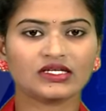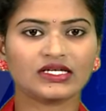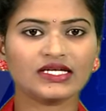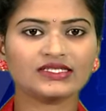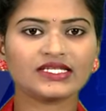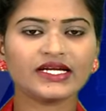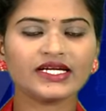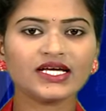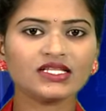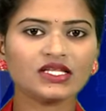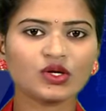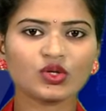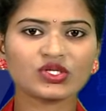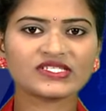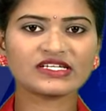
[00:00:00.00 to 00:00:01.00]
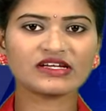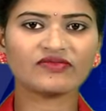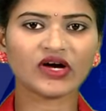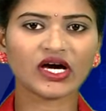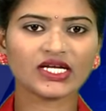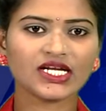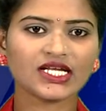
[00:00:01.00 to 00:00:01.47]
గతేడాది కురిసిన
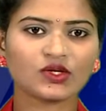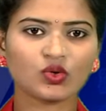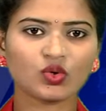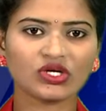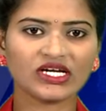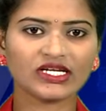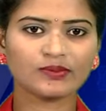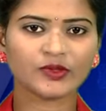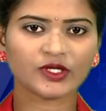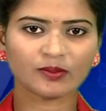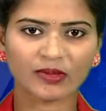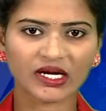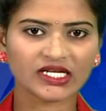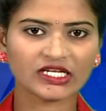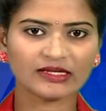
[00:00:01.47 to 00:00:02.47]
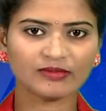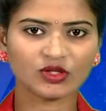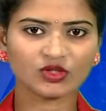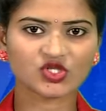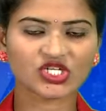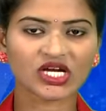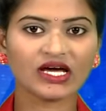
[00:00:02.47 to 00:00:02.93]
వానలకు గణపురం
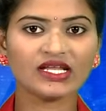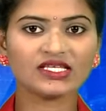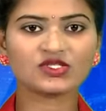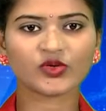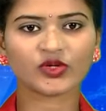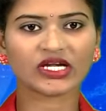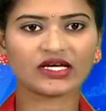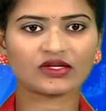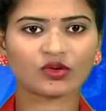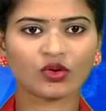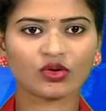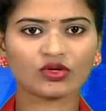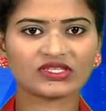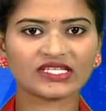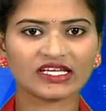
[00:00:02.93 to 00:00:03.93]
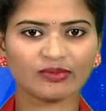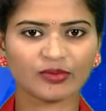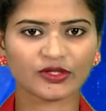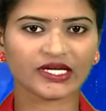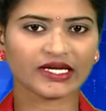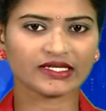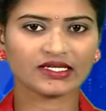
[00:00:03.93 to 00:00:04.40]
మండలంలో చాలా చోట్ల రోడ్లు
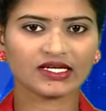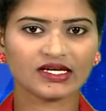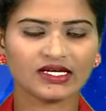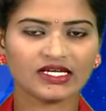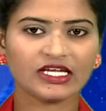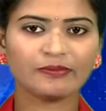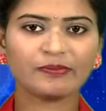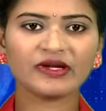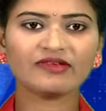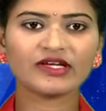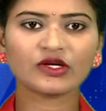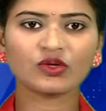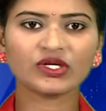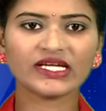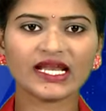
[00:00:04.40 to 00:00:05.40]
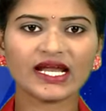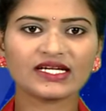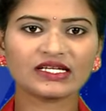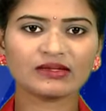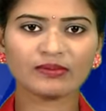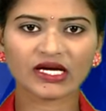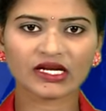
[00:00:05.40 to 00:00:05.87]
తెగిపోయాయి ఇప్పటి వరకు
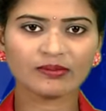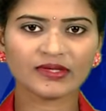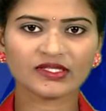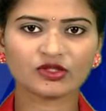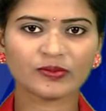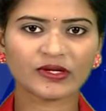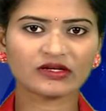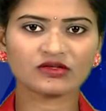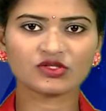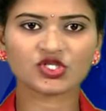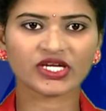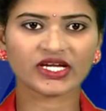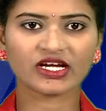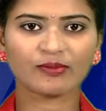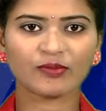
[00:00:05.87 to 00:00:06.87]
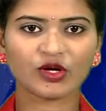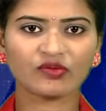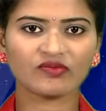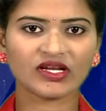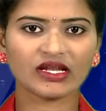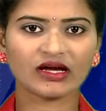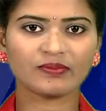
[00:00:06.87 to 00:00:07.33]
ఎలాంటి మరమ్మతు పనులు
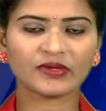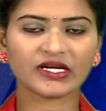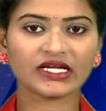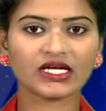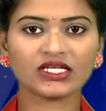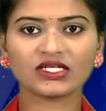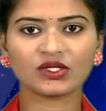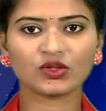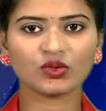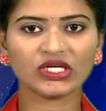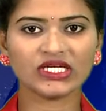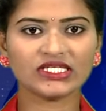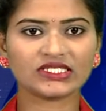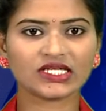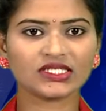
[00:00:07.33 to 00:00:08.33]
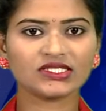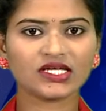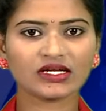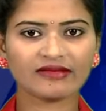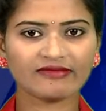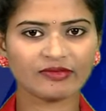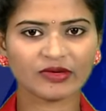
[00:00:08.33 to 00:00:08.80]
చేయకపోవడం వల్ల ప్రయాణికులు ఈ
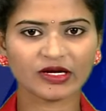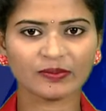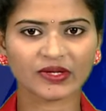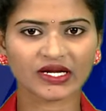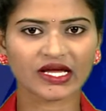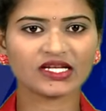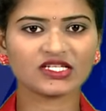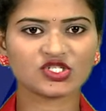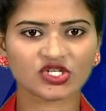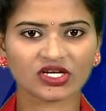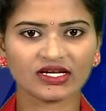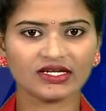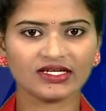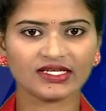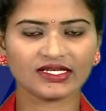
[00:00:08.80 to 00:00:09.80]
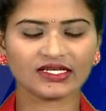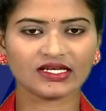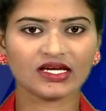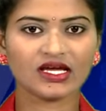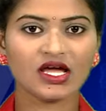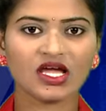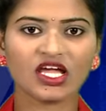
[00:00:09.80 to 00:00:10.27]
రహదారుల వెంబడి ప్రయాణించాలంటే
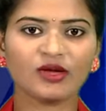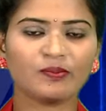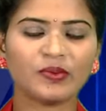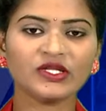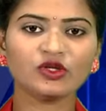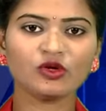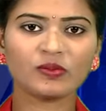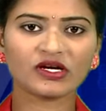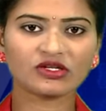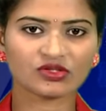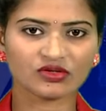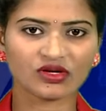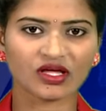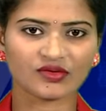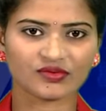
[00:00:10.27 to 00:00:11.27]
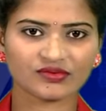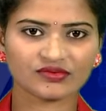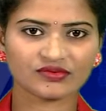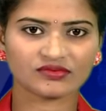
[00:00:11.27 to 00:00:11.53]
ఇబ్బందులు పడుతున్నారు